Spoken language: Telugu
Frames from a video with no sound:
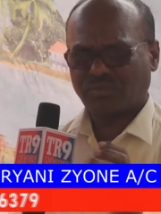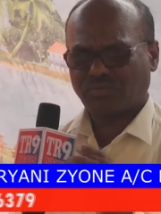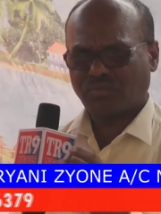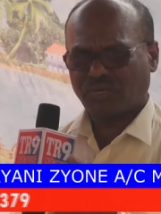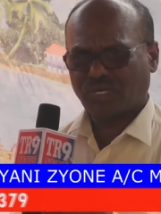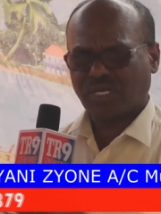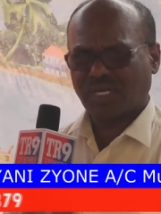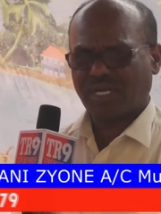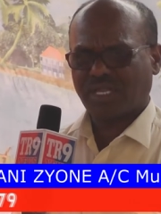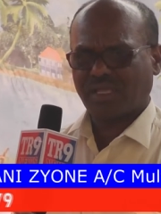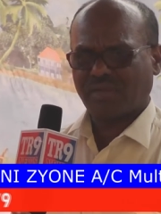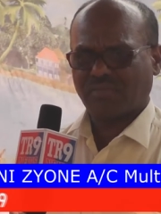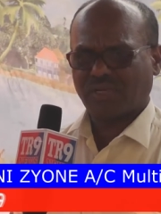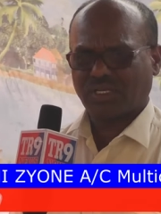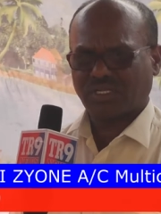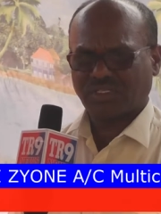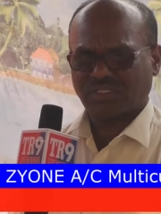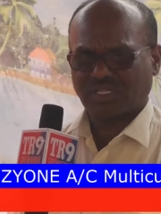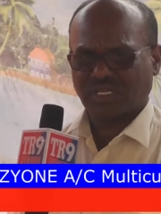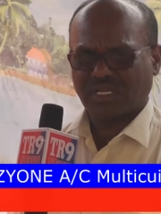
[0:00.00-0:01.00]
మొన్ననే
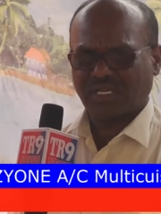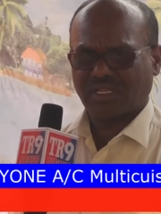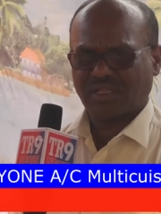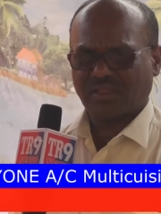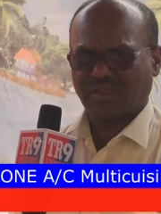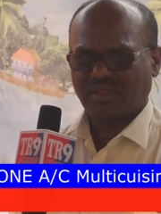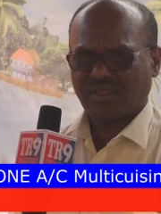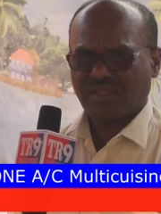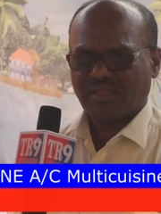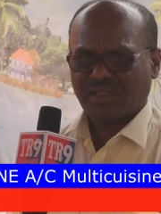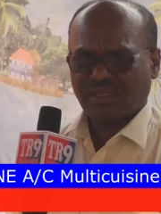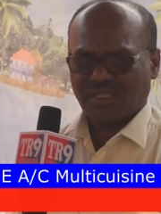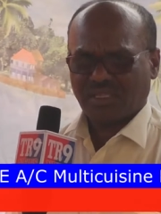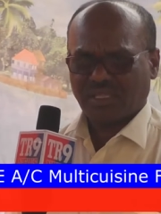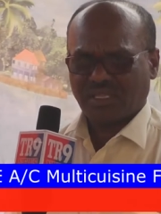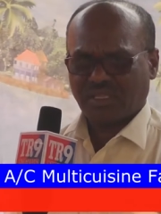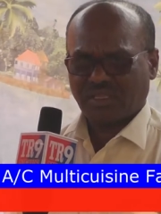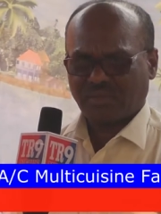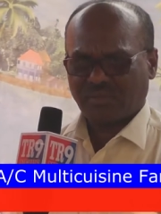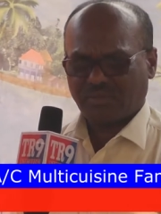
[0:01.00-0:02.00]
మొన్న జరిగిన
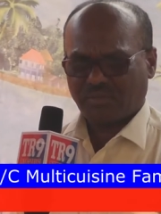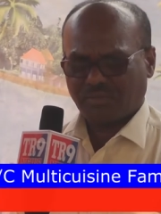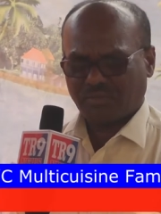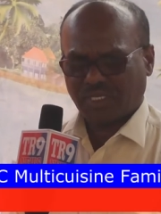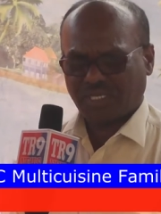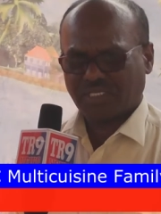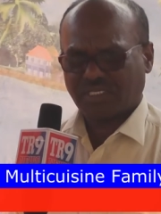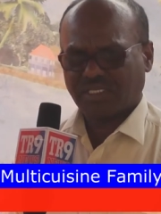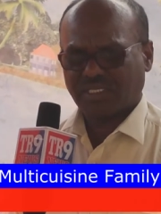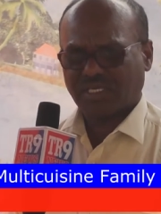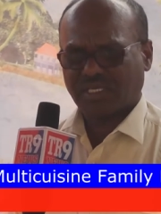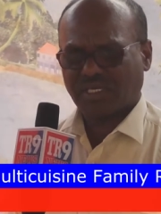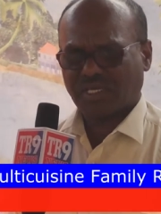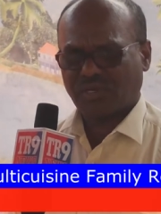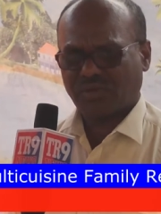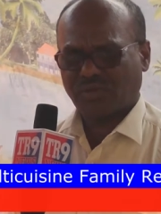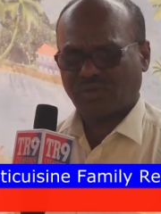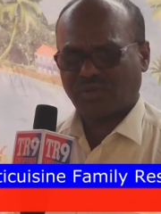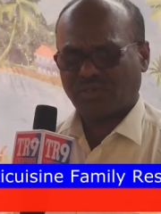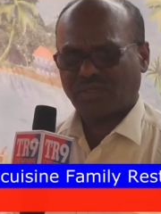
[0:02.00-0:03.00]
ఈ ప్రగతి
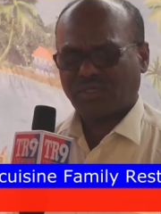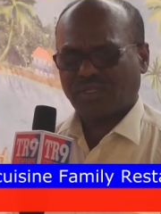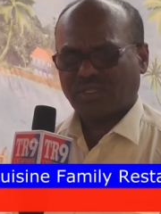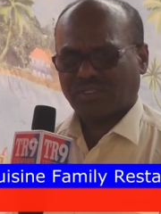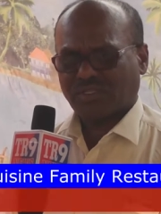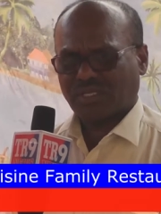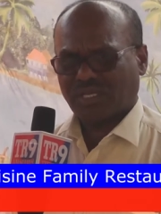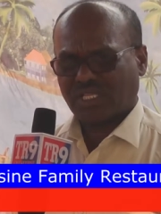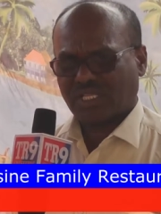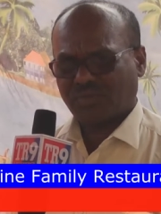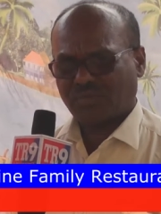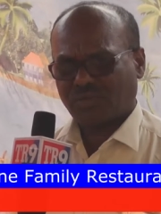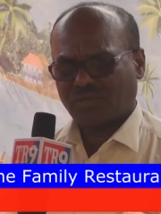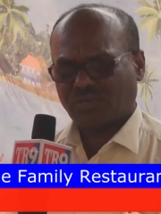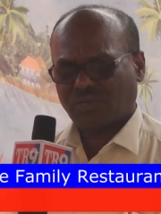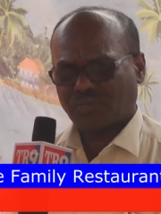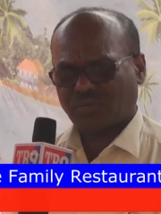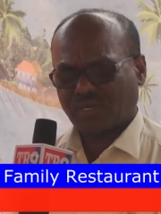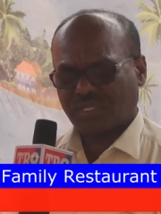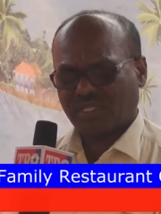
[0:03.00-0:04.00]
నగర్లో దాదాపు
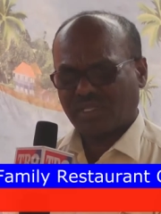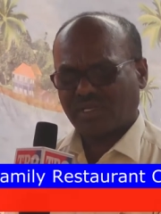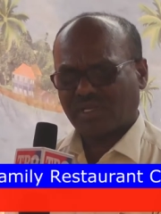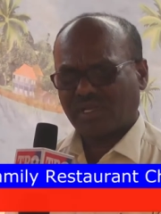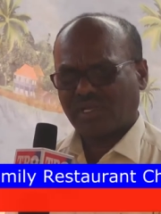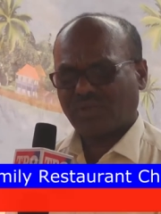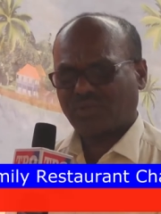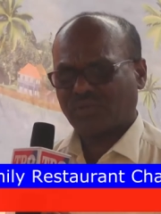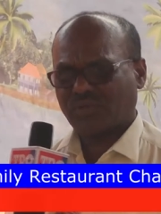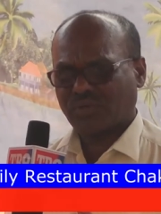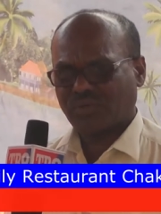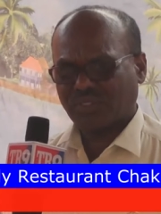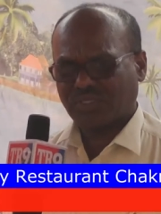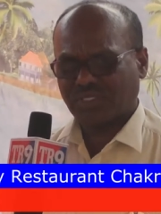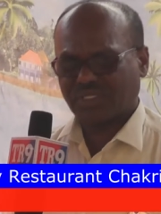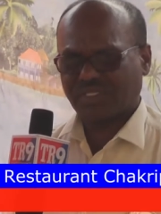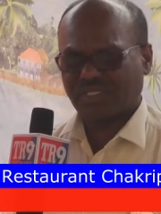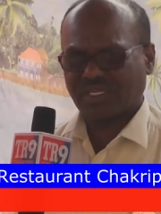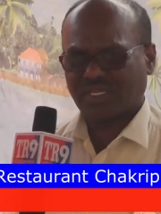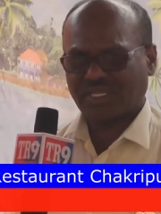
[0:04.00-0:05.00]
ఒక పది ఇళ్లలో
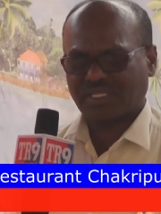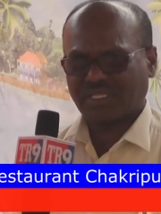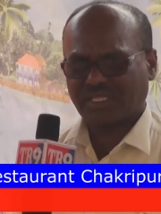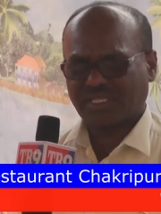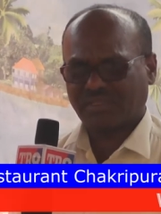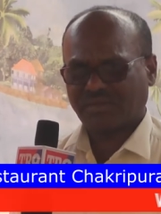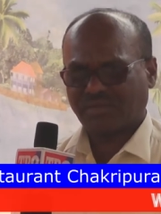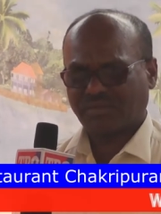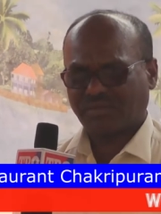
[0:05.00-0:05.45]
దొంగతనం జరిగింది